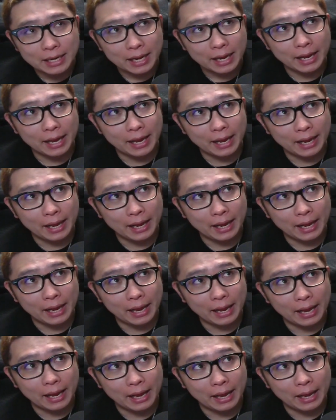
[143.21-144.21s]

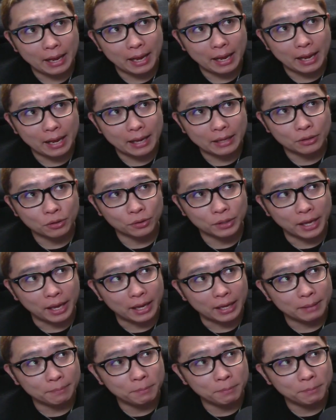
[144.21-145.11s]
えー、っとね、